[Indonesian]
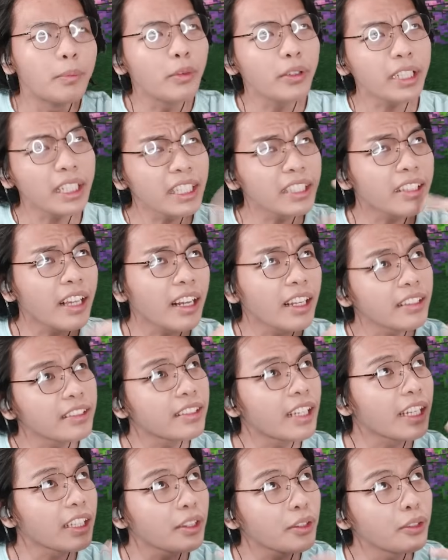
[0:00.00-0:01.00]
Oke, salah
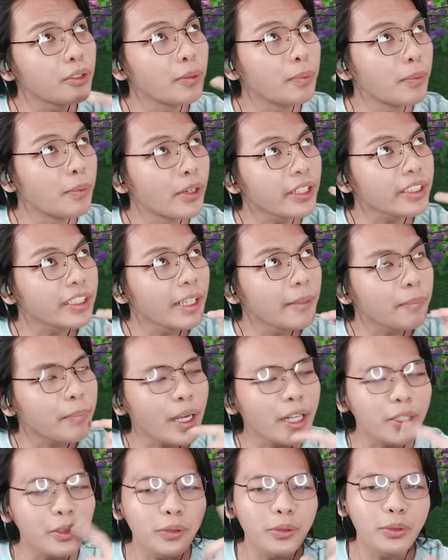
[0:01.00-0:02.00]
satu mod yang
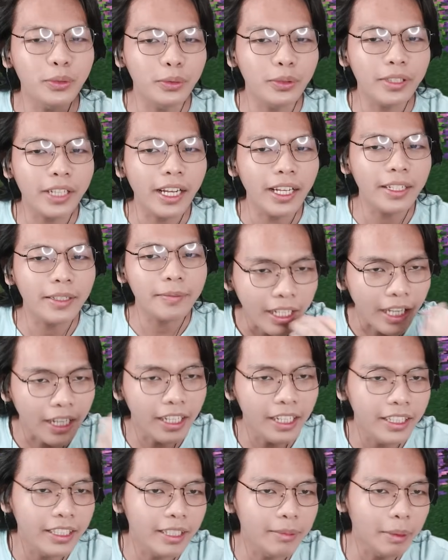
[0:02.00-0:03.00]
paling kusuka
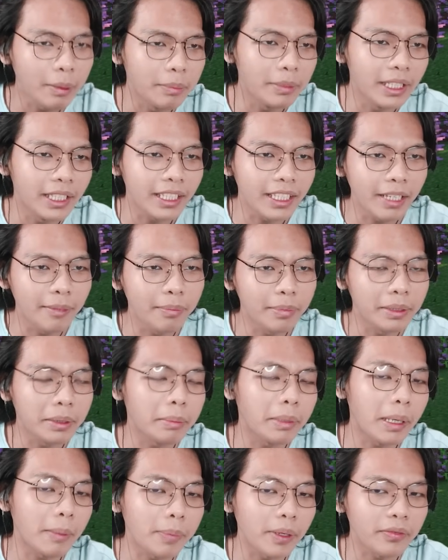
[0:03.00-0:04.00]
karena dia memiliki
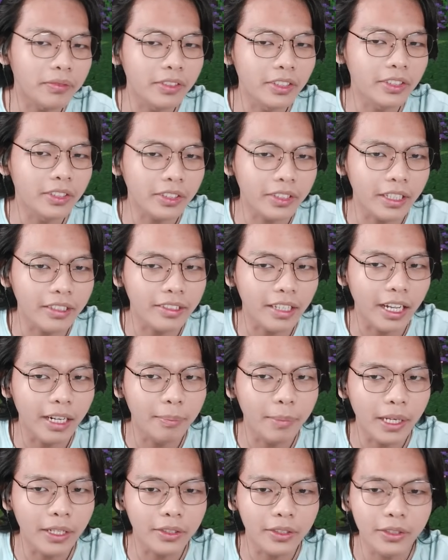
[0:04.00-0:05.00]
beberapa fitur yang sangat
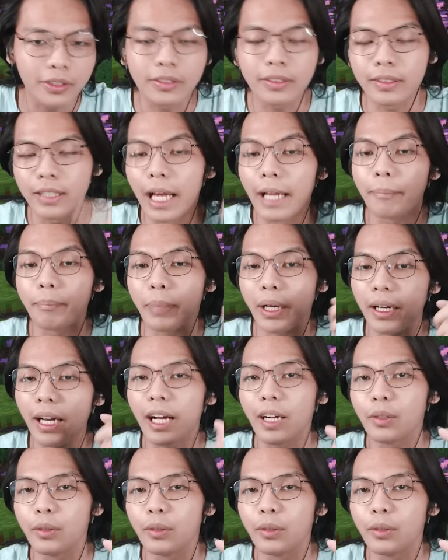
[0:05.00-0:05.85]
bagus dan pernah